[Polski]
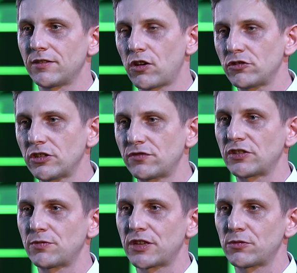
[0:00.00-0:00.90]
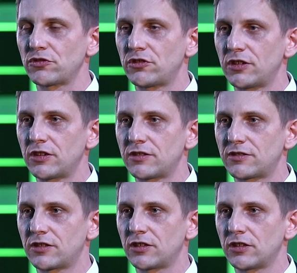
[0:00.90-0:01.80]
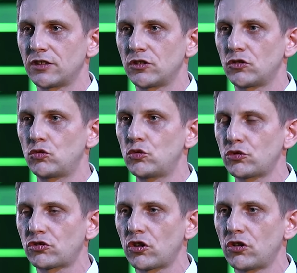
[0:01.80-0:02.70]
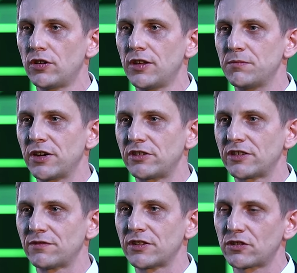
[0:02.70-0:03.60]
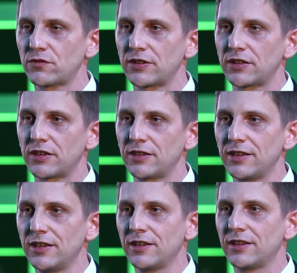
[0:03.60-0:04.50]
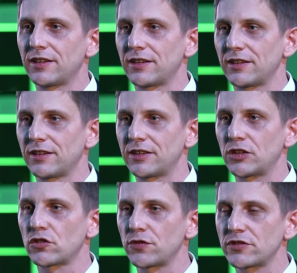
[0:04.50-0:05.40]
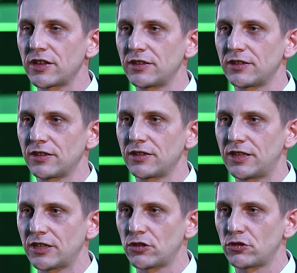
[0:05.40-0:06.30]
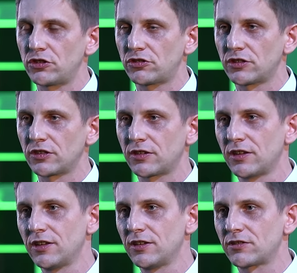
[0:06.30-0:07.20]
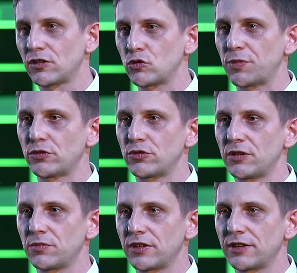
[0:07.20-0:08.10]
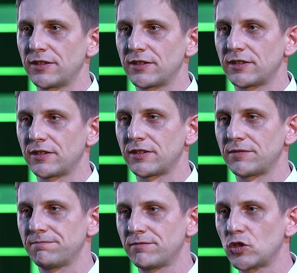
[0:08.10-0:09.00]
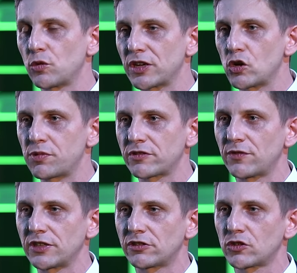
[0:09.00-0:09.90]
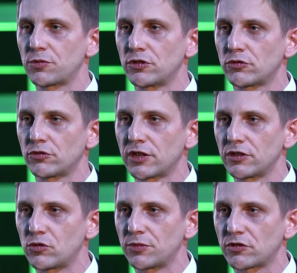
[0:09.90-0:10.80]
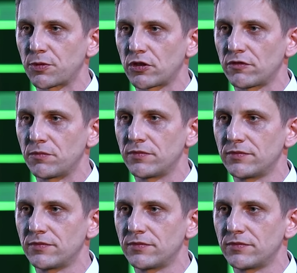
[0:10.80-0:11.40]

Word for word: chociaż w naszym samochodzie jest dużo bardziej zaawansowane E, rozwiązań e, technologicznych, stąd upatrujemy e, dobrego uplasowania naszego produktu na rynku motosportowym.